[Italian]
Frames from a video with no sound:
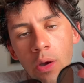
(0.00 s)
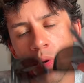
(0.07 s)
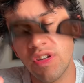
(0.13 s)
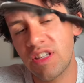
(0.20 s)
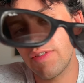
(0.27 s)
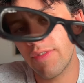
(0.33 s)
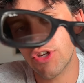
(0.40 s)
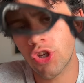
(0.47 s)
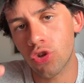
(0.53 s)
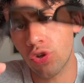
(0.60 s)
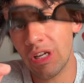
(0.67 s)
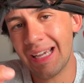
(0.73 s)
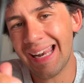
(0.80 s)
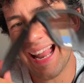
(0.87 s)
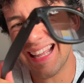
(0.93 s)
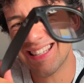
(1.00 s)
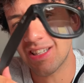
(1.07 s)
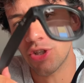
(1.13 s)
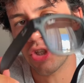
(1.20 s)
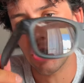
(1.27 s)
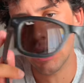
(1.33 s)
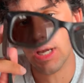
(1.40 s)
Questi invece sono i
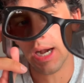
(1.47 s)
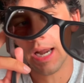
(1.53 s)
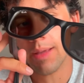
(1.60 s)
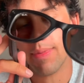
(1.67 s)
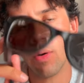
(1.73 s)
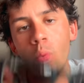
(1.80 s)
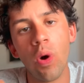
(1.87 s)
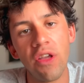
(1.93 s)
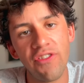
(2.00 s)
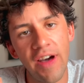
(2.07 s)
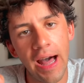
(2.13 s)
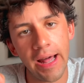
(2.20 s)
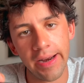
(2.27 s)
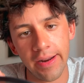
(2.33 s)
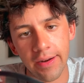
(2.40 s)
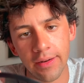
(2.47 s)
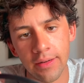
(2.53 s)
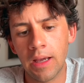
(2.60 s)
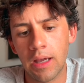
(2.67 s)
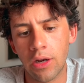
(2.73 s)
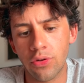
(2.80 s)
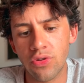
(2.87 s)
classici Ray-Ban Wayfarer.
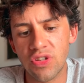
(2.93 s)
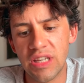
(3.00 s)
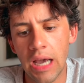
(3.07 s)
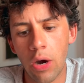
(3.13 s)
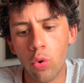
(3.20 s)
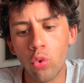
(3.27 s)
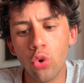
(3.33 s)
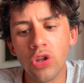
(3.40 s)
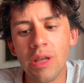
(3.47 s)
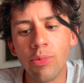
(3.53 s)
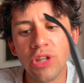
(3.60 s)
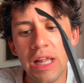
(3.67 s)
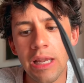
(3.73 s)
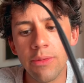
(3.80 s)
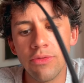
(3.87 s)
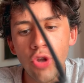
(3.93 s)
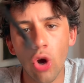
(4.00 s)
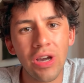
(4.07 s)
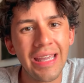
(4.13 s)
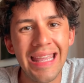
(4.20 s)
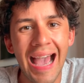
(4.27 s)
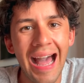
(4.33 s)
Credo sia uno dei modelli di
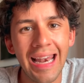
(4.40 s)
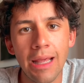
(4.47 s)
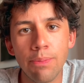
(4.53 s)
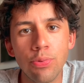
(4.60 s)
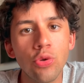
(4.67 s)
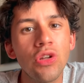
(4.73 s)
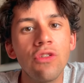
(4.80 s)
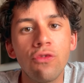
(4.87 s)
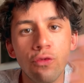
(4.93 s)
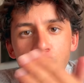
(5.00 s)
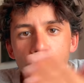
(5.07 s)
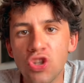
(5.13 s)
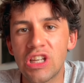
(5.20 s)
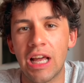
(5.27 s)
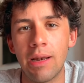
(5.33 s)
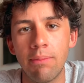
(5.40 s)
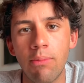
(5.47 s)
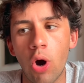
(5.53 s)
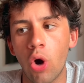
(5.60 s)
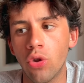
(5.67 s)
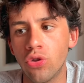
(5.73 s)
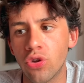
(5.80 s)
occhiale più diffusi al
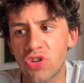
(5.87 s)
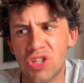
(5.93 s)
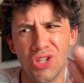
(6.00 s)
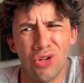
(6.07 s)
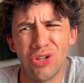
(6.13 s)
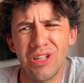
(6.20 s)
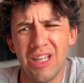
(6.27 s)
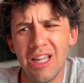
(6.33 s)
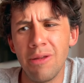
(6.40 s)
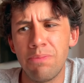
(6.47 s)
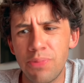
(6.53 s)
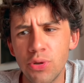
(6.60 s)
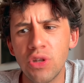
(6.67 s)
mondo, se non il più